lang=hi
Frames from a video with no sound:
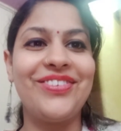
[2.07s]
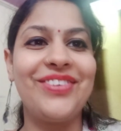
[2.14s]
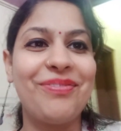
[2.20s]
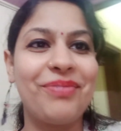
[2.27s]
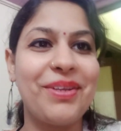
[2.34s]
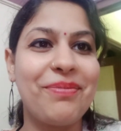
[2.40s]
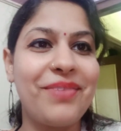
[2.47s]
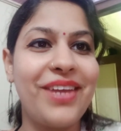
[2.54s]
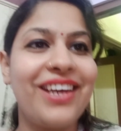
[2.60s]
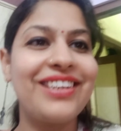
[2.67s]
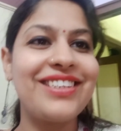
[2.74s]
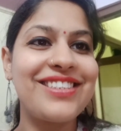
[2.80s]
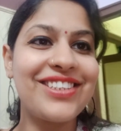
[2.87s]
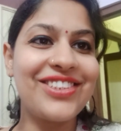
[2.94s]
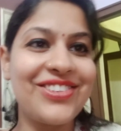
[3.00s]
हूँ अपने प्यारे
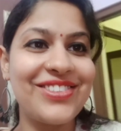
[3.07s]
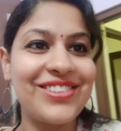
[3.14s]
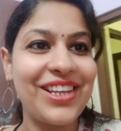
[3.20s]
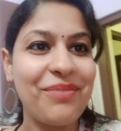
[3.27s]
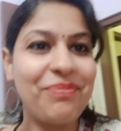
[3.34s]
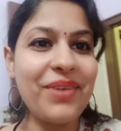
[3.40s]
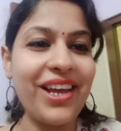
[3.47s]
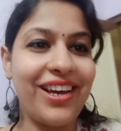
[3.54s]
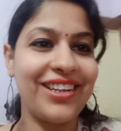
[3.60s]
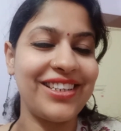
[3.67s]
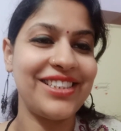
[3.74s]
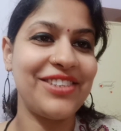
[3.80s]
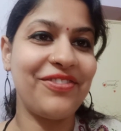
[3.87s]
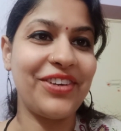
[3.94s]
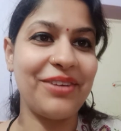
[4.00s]
से दोस्तों की प्यारी
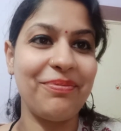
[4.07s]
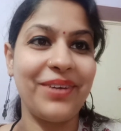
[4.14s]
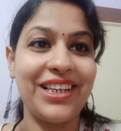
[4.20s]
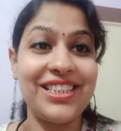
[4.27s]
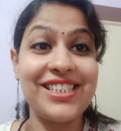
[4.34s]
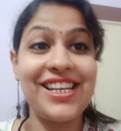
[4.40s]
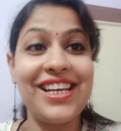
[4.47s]
सी फ्रेंड प्राची